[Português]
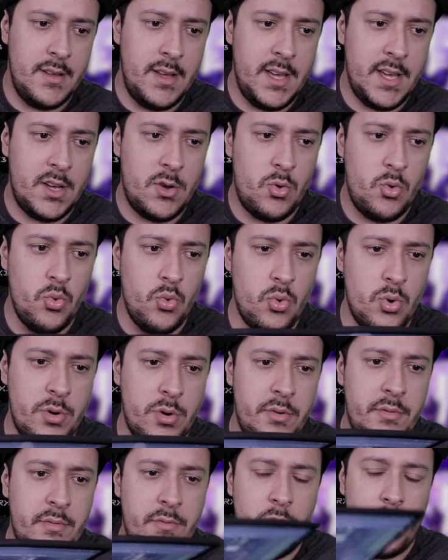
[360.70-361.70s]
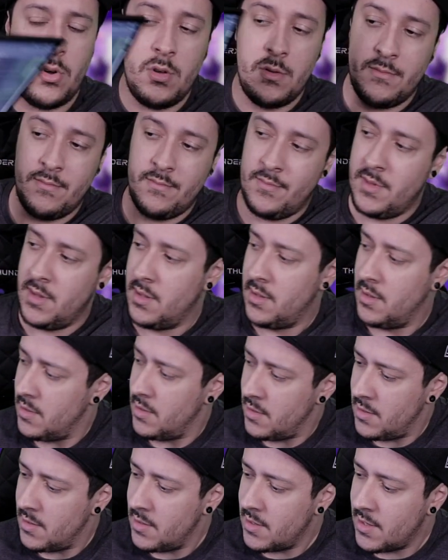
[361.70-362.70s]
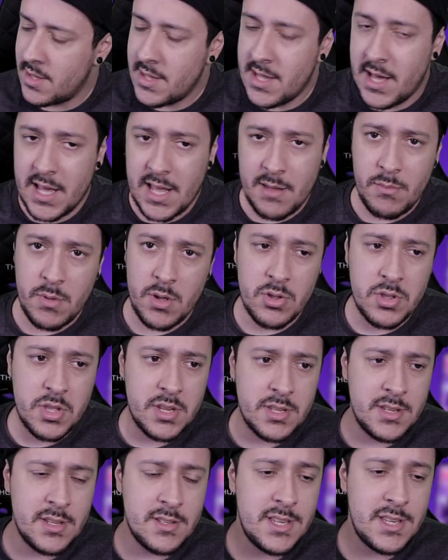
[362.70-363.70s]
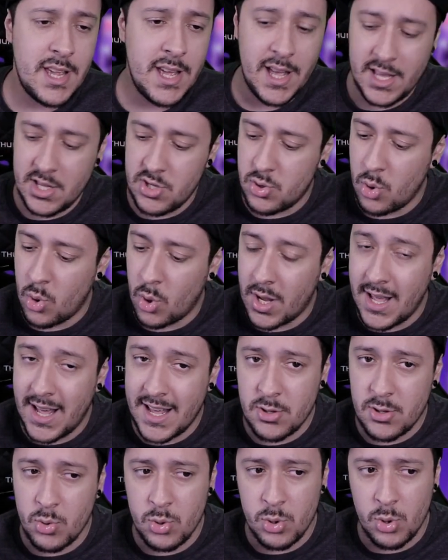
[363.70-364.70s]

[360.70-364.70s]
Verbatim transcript: É curvo. E daí R$ 1.300 jogado